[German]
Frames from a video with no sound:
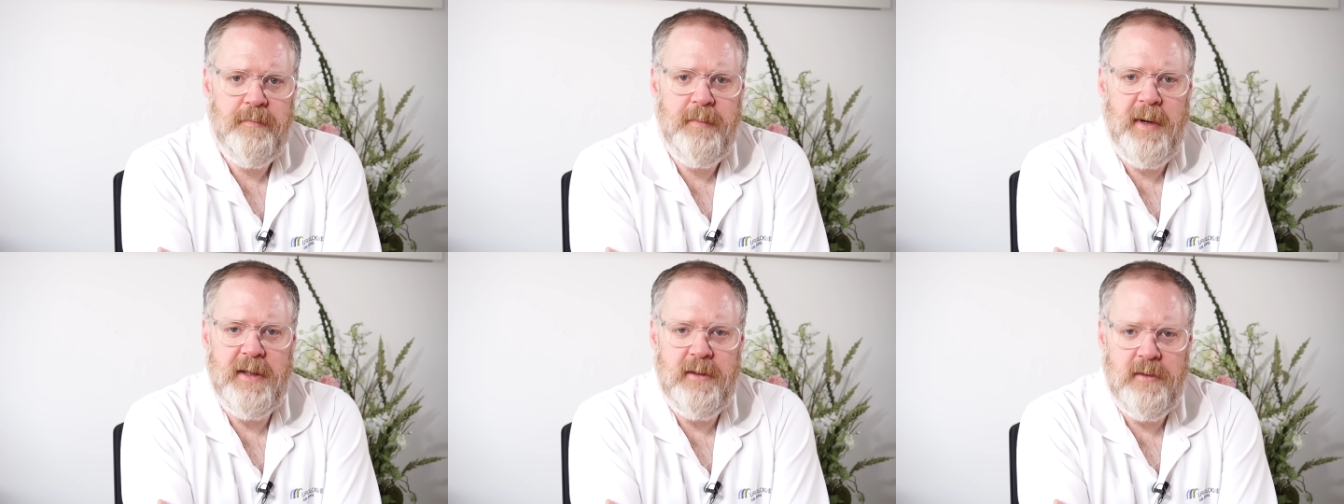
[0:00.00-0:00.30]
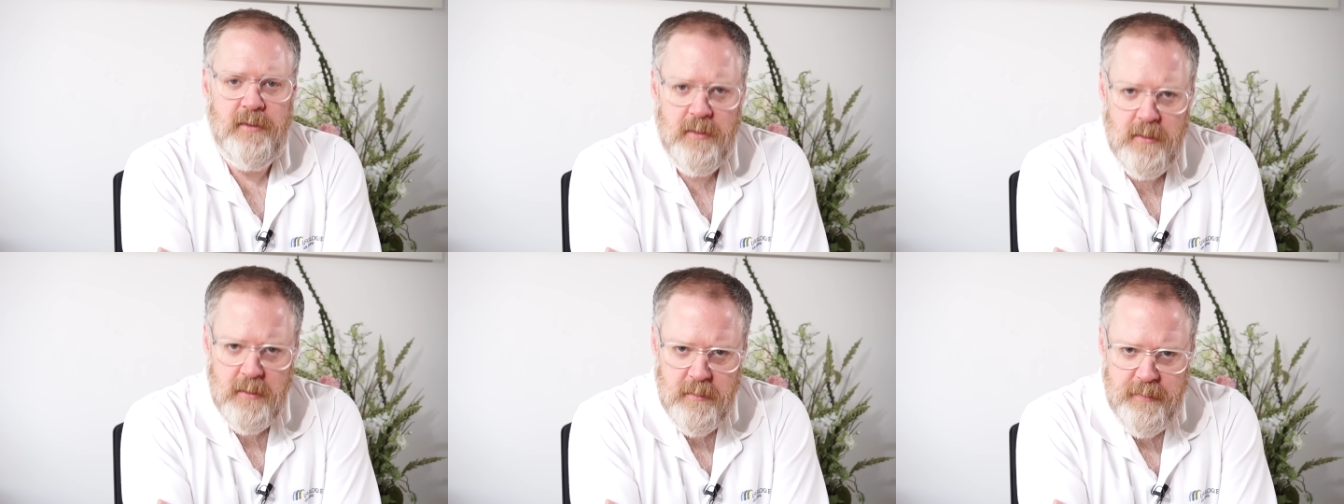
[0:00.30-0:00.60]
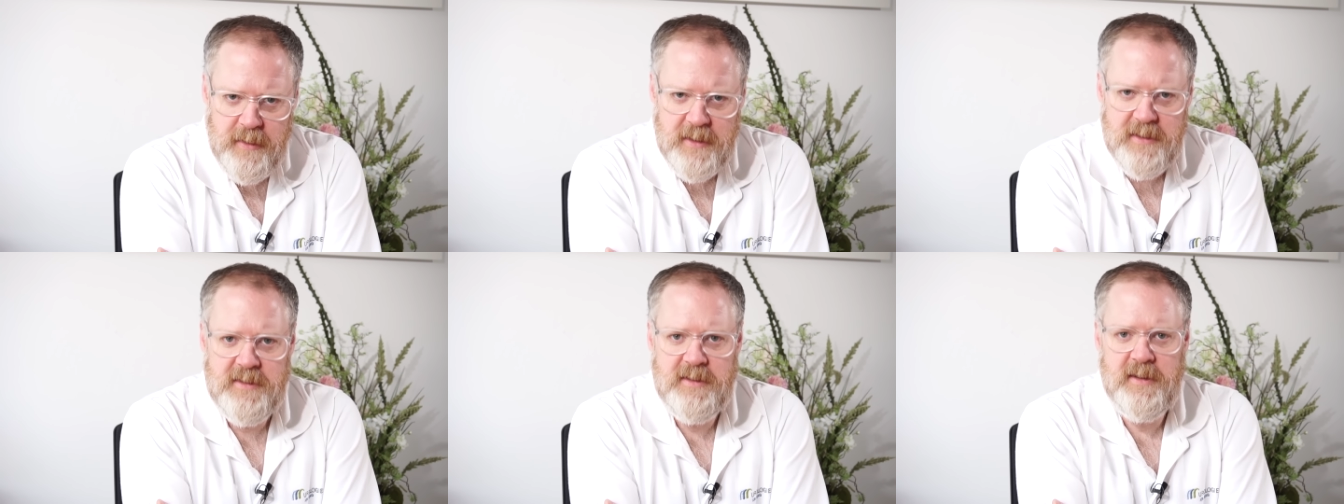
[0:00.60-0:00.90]
bei
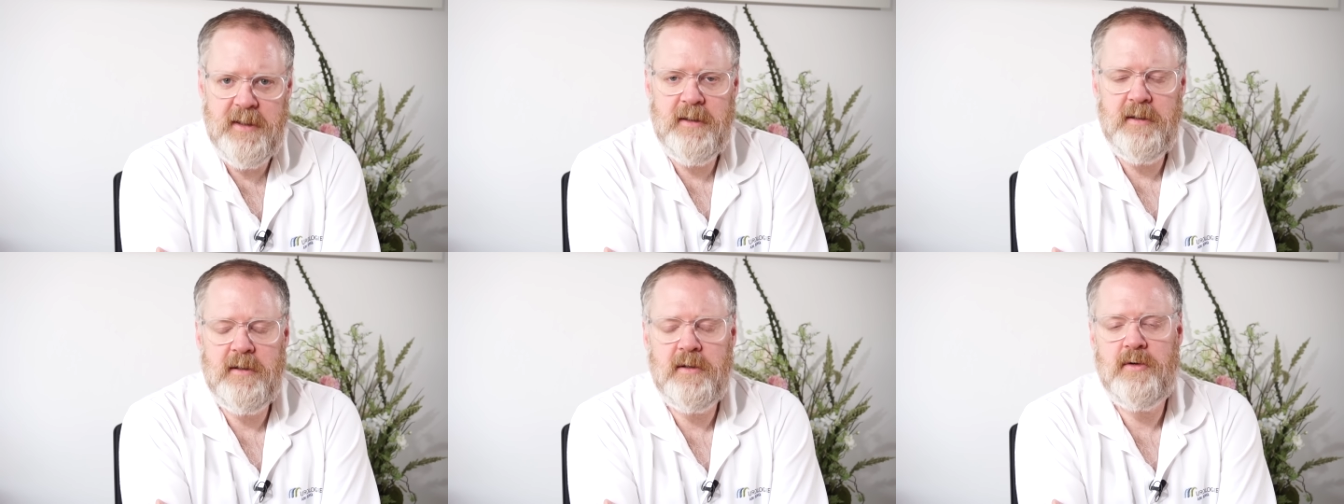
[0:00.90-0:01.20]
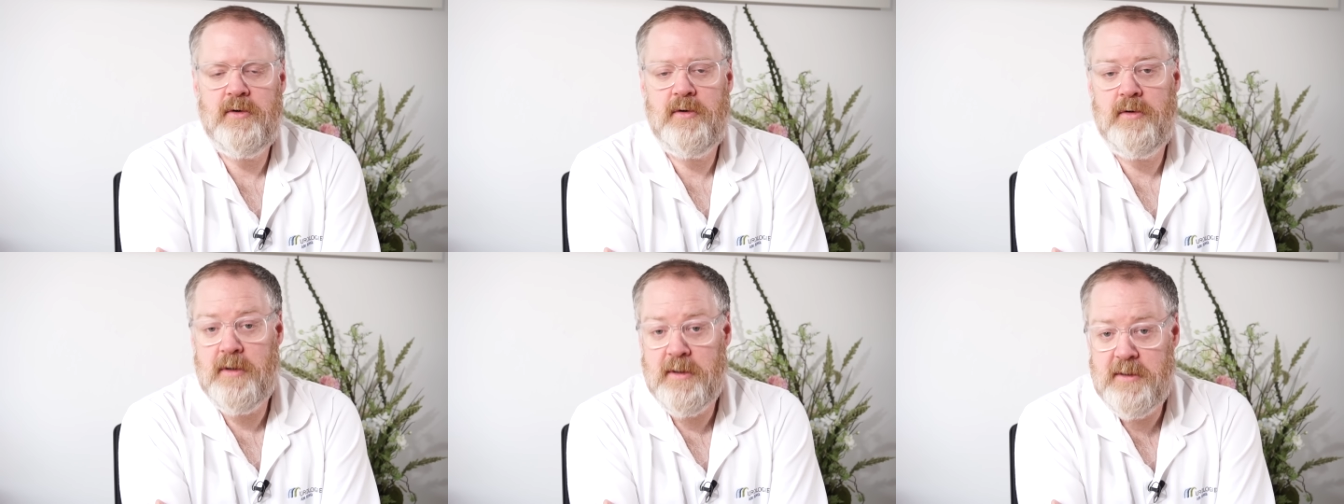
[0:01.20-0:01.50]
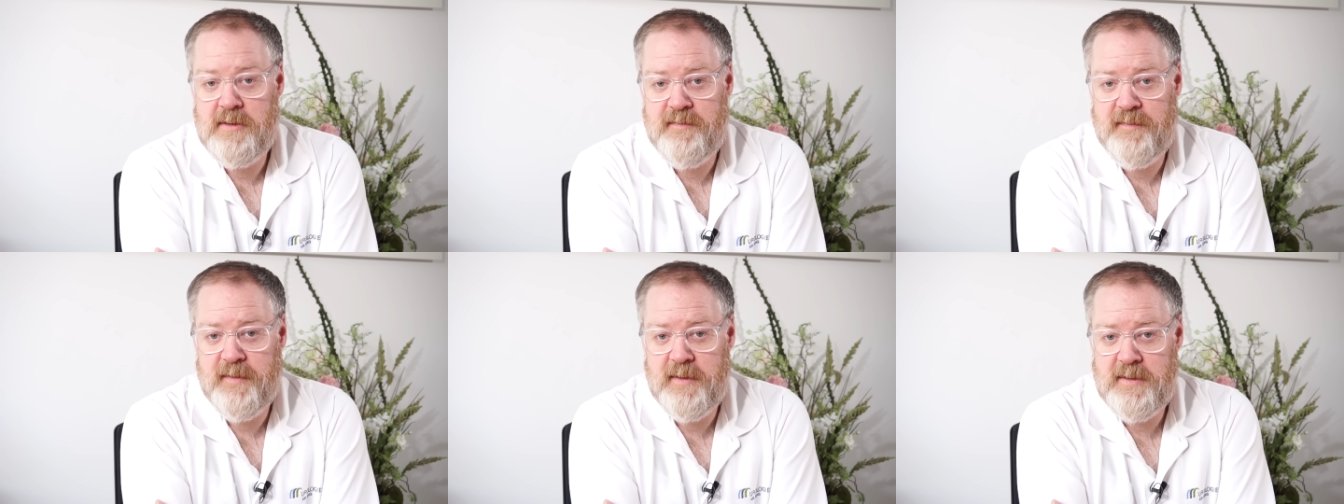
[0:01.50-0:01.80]
jungen Patienten
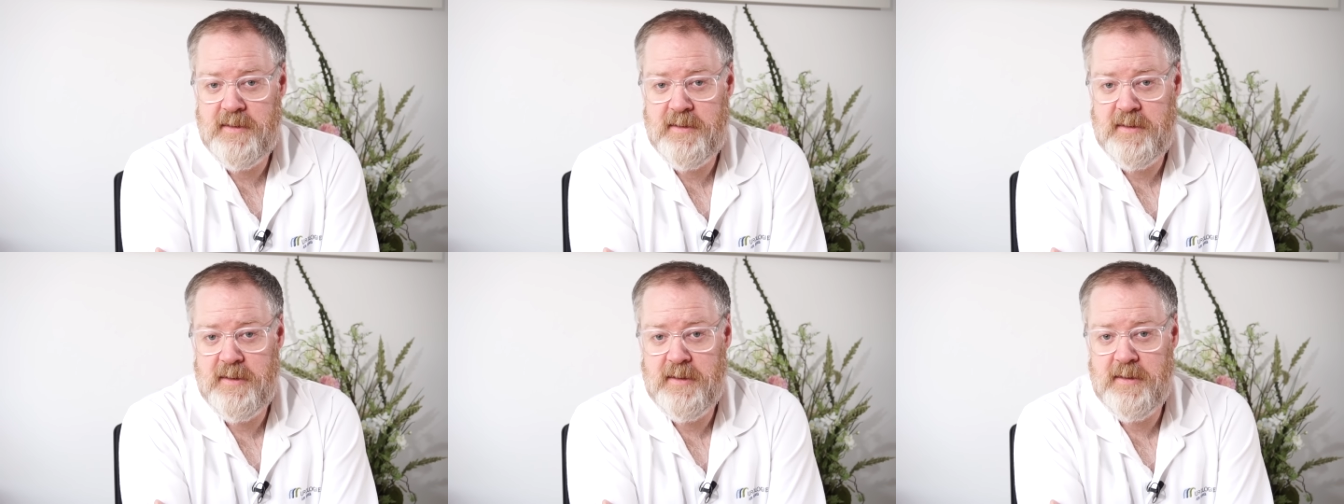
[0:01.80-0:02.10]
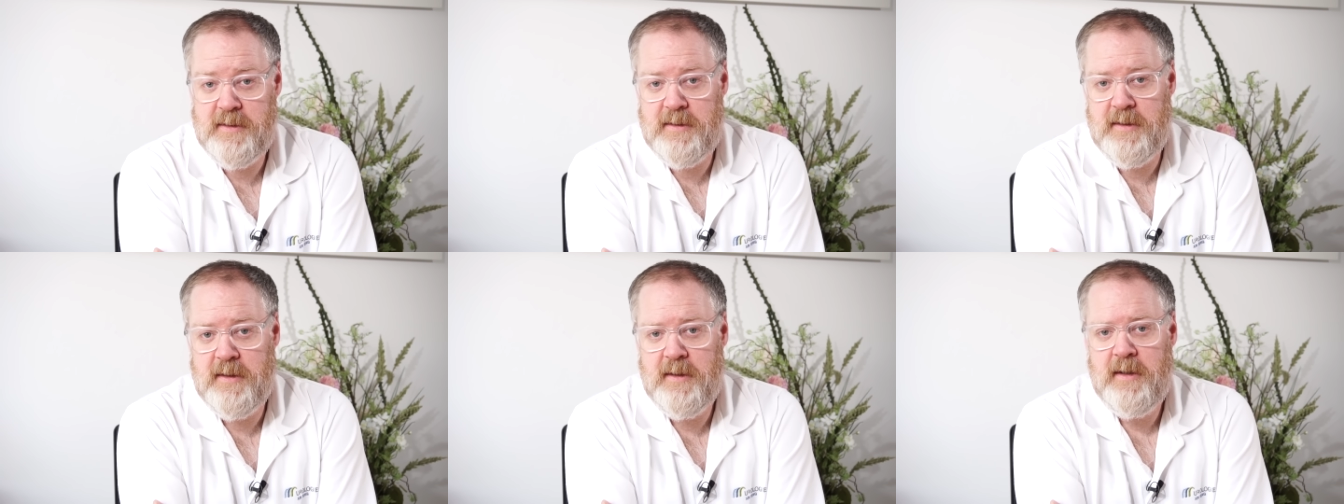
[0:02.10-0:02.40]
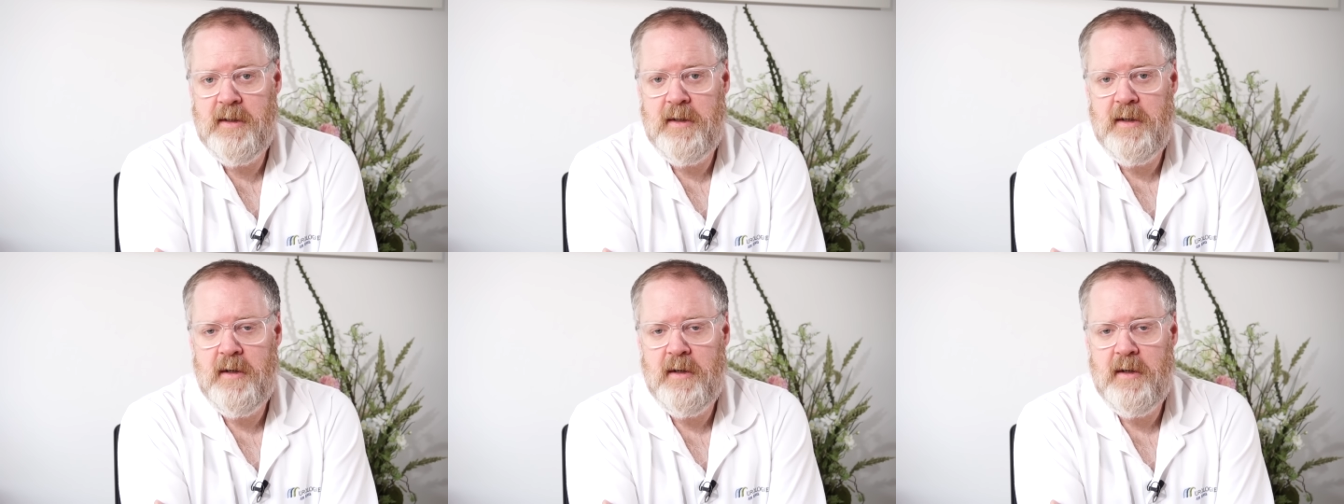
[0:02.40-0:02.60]
kurzfristig